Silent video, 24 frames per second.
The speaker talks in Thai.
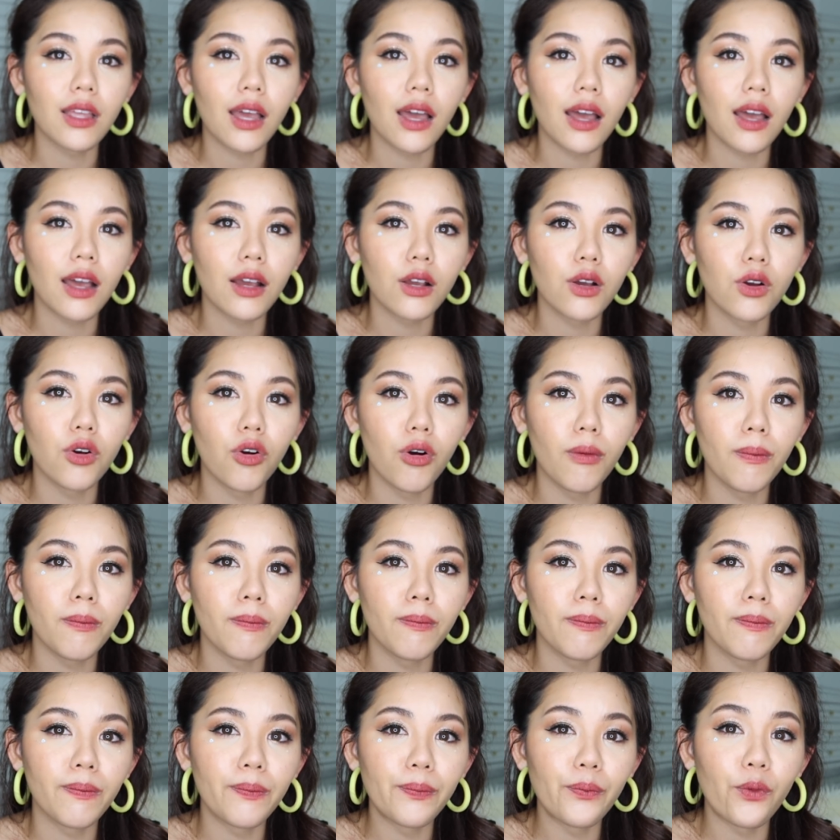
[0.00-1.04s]
ถ้างบ
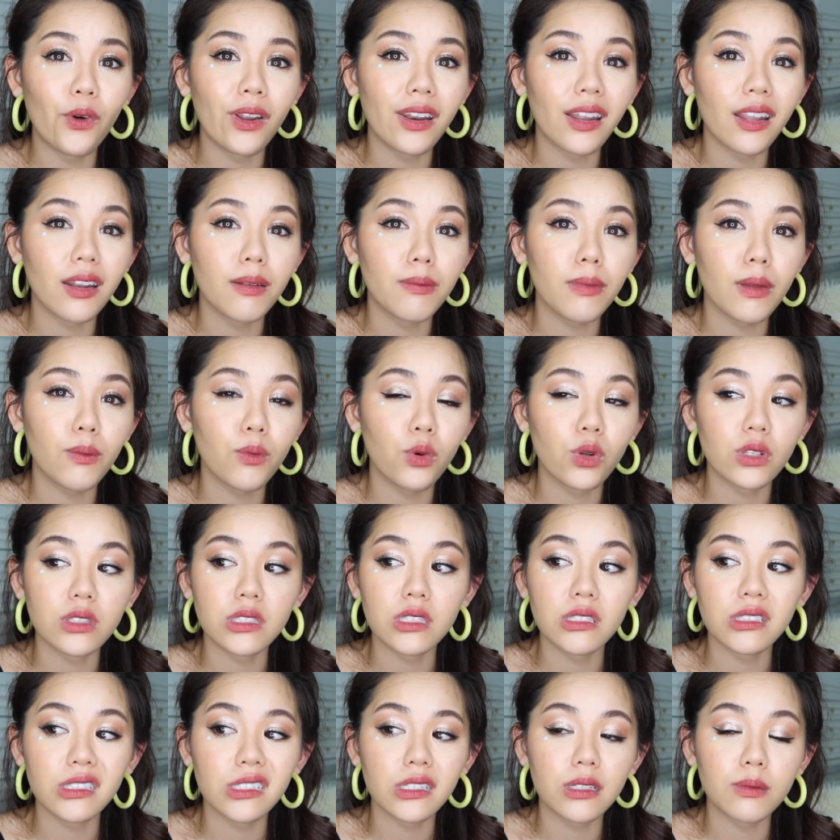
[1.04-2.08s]
วันนั้นไม่หมด
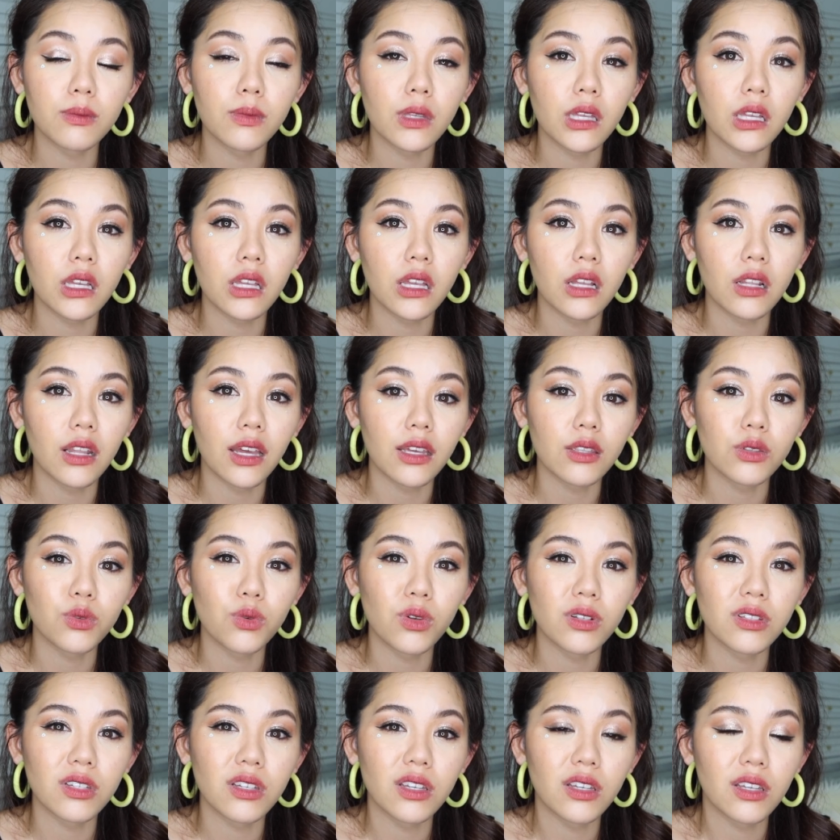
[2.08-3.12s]
จริงๆ มีอีกหลาย
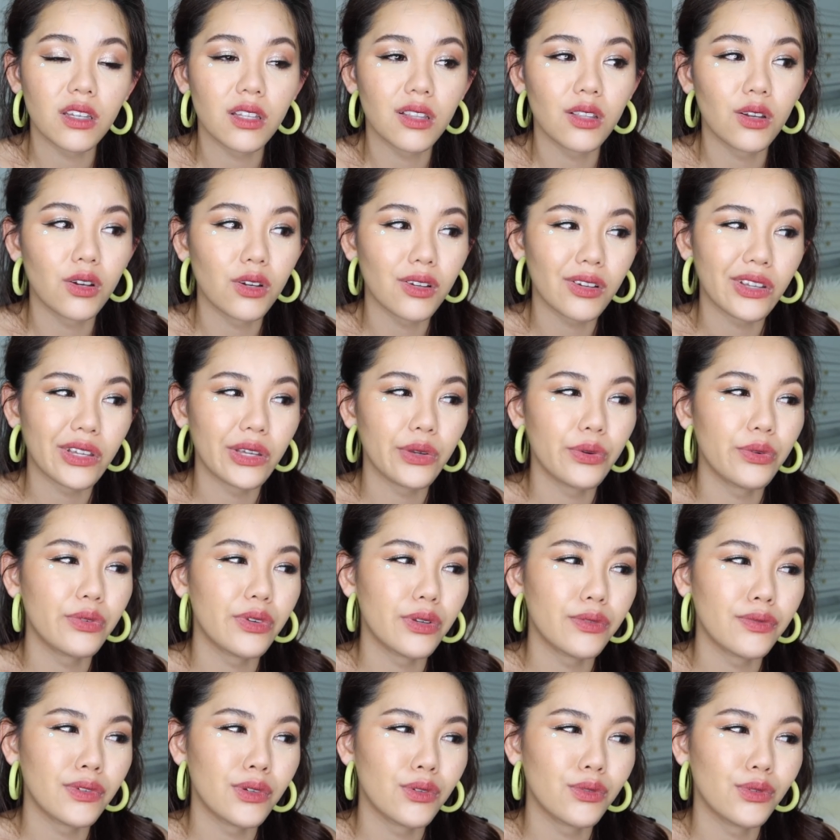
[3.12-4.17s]
ตัวที่รอคิว
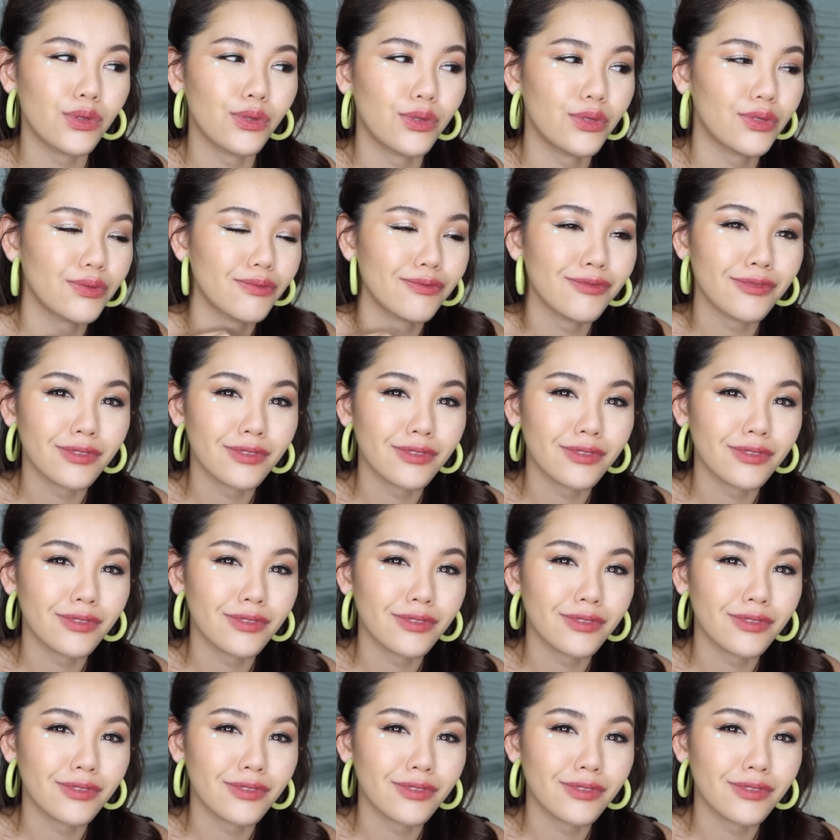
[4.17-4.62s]
รีวิวอยู่